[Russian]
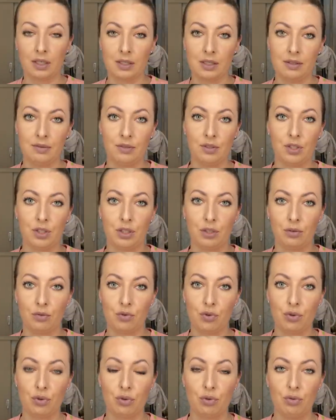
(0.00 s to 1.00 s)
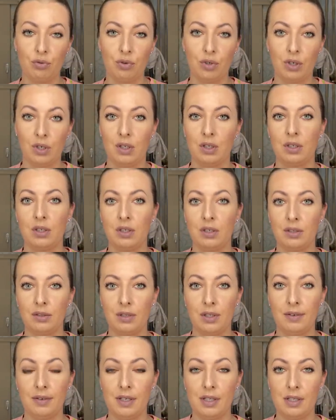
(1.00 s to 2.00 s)
девочки, ну что, э,
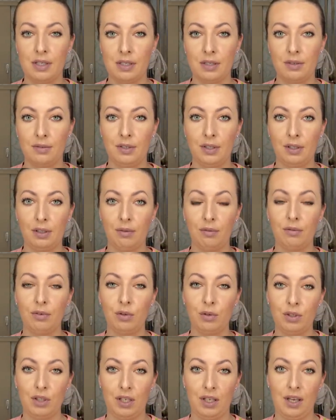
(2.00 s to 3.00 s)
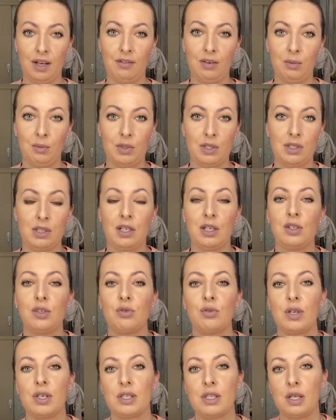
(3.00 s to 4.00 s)
давайте в этом влоге я вам
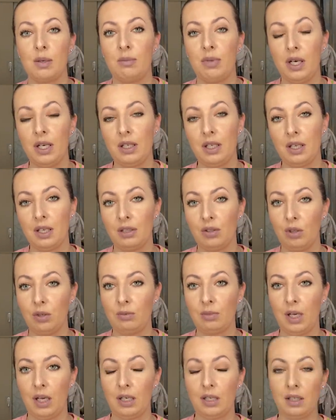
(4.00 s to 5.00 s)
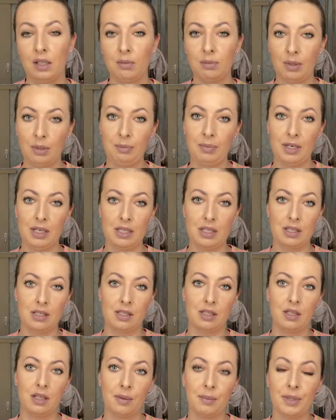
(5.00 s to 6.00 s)
расскажу о собаке, о том, как не
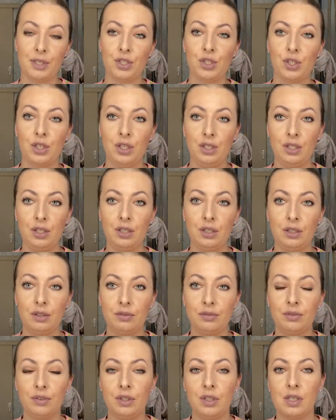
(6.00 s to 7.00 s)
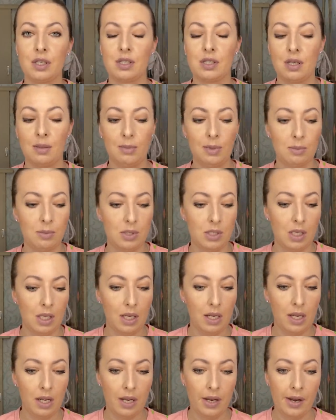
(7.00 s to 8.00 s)
попасться на мошенников. И на самом
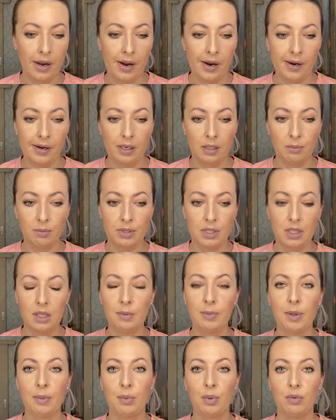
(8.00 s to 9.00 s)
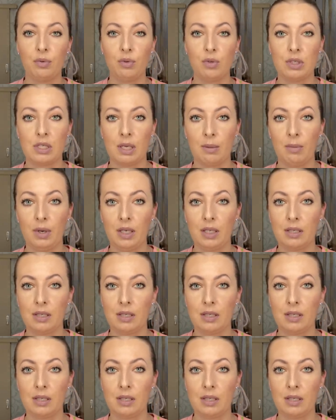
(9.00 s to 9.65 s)
деле бзик по поводу собаки